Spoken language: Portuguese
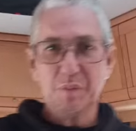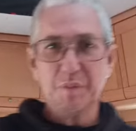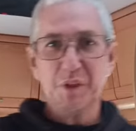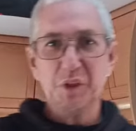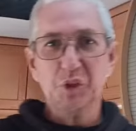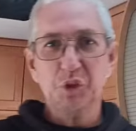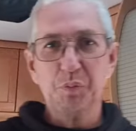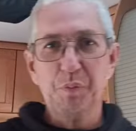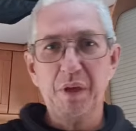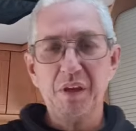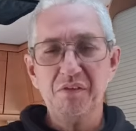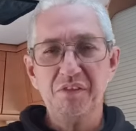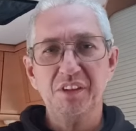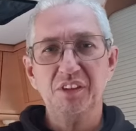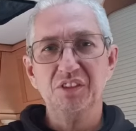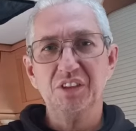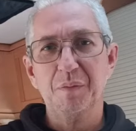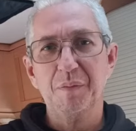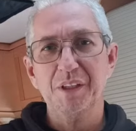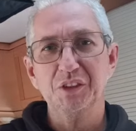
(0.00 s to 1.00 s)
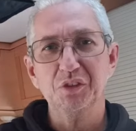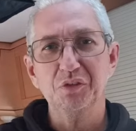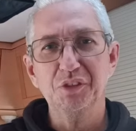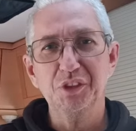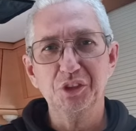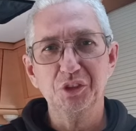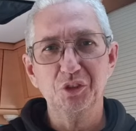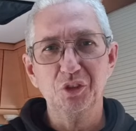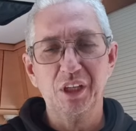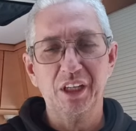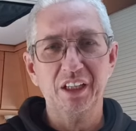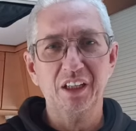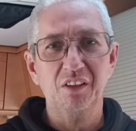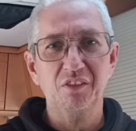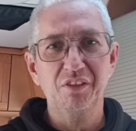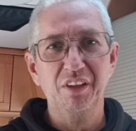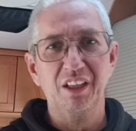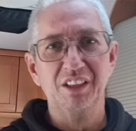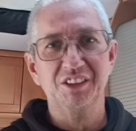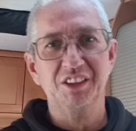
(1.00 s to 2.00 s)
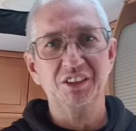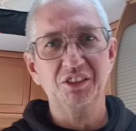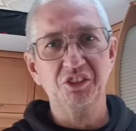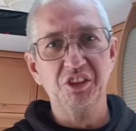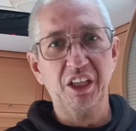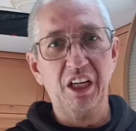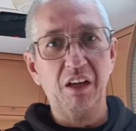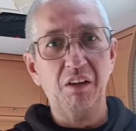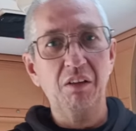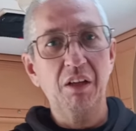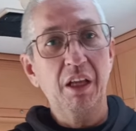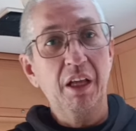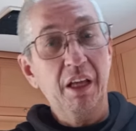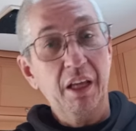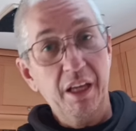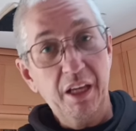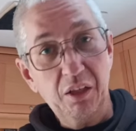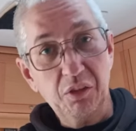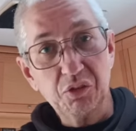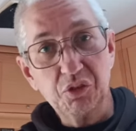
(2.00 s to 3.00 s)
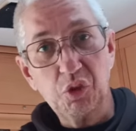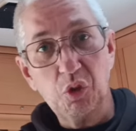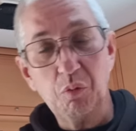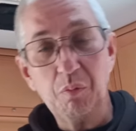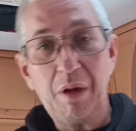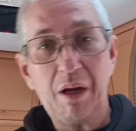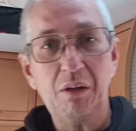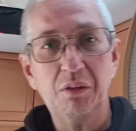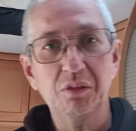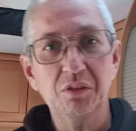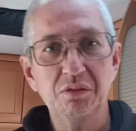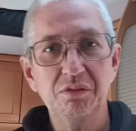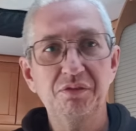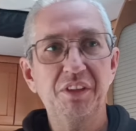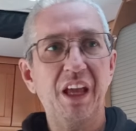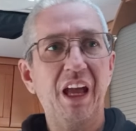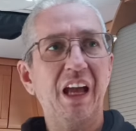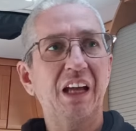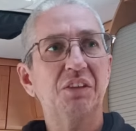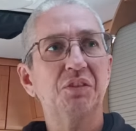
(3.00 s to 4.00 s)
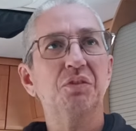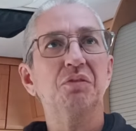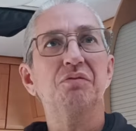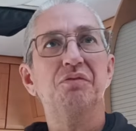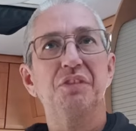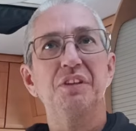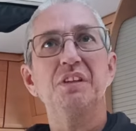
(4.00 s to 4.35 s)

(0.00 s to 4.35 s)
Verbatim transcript: meus amigos, bem-vindos a mais um vídeo do canal Viajando Geral. Eu sou o Mauro, viajo,